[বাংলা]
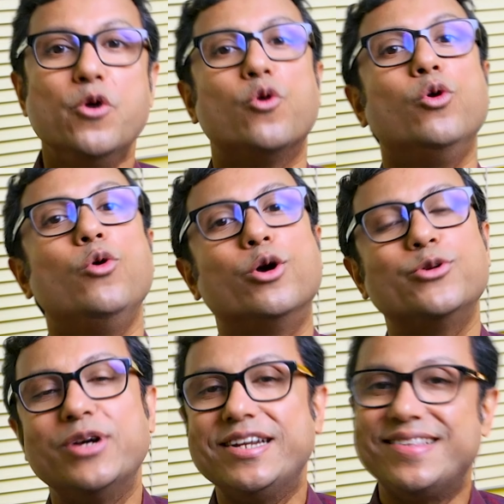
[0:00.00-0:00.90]
কোনো
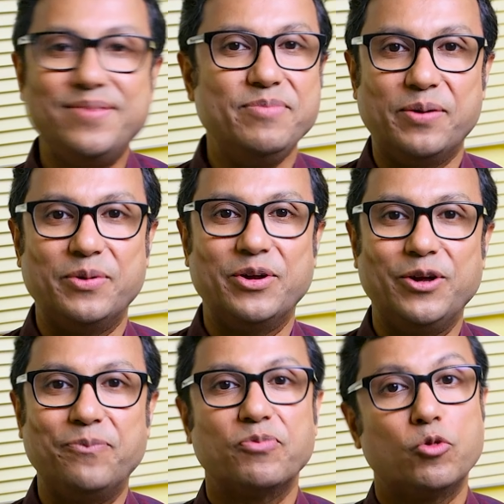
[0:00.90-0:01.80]
অসুখের সিমটমও নয়
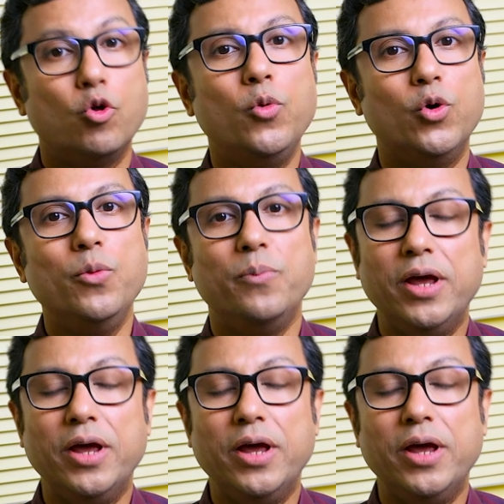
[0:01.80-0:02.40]
তবুও